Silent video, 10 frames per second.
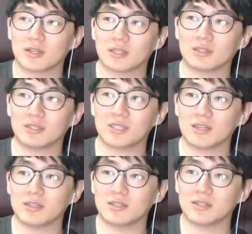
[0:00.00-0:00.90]
그래서
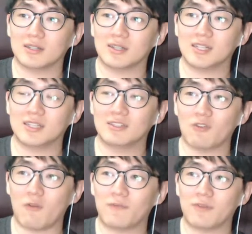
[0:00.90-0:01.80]
이제
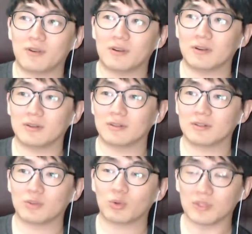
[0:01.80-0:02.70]
리드오프
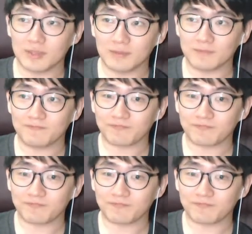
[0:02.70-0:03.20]
또는